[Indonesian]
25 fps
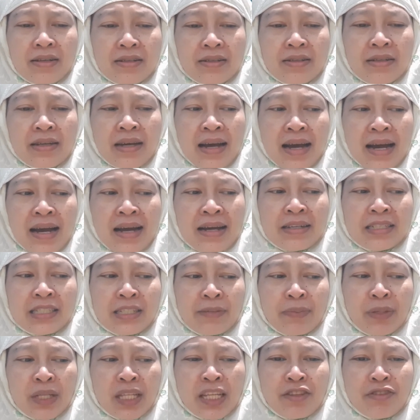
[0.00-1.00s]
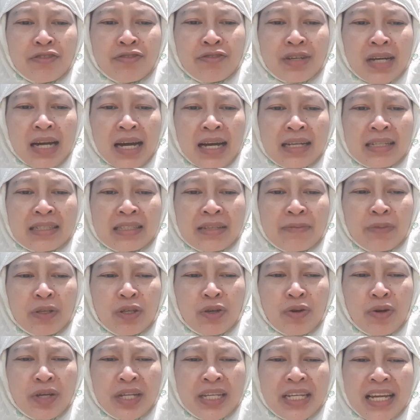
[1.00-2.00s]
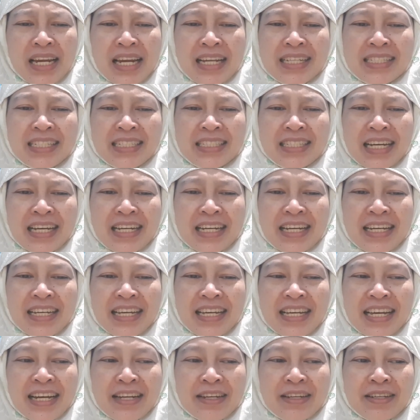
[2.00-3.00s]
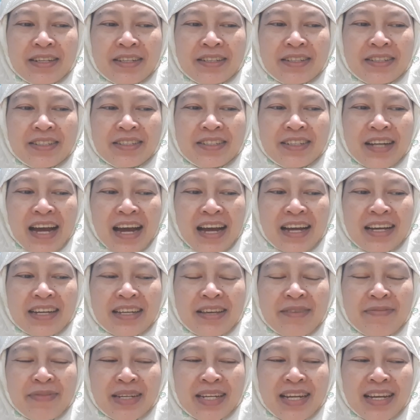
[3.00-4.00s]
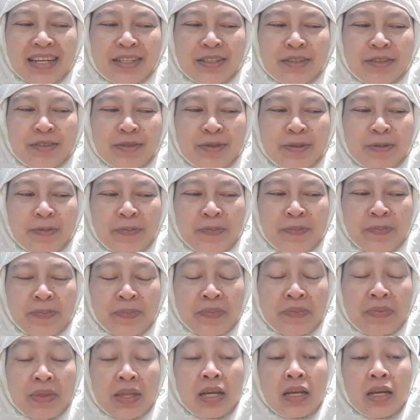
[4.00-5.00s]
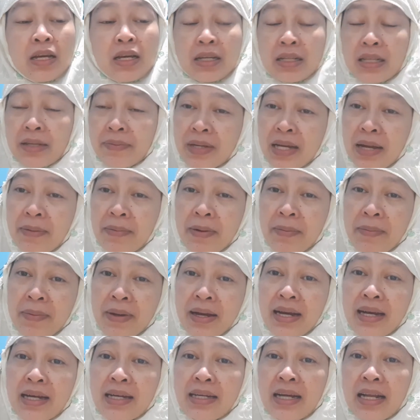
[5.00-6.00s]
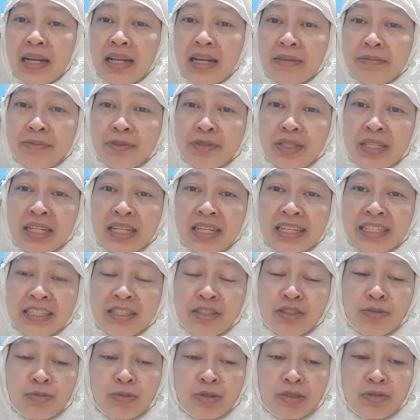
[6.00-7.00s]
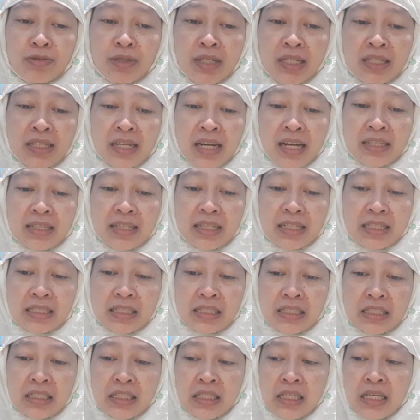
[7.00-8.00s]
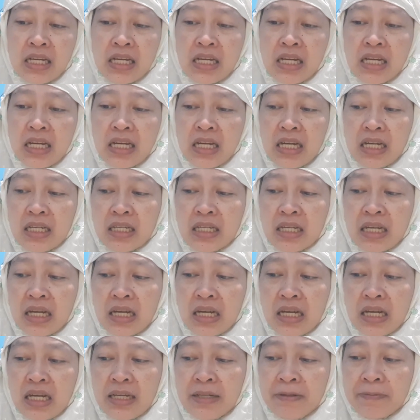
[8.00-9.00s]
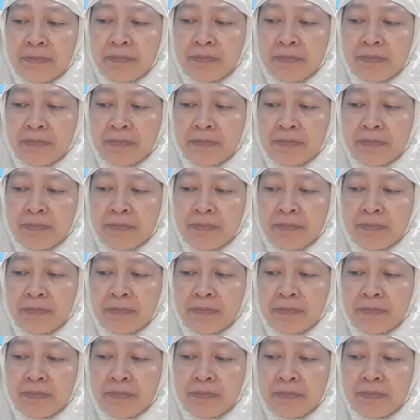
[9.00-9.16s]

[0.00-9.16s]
ya seperti itukah tapi kok ini rasanya kayak yang gimana gitu tapi nggak apa-apa alhamdulillah ini semua sudah teratasi nah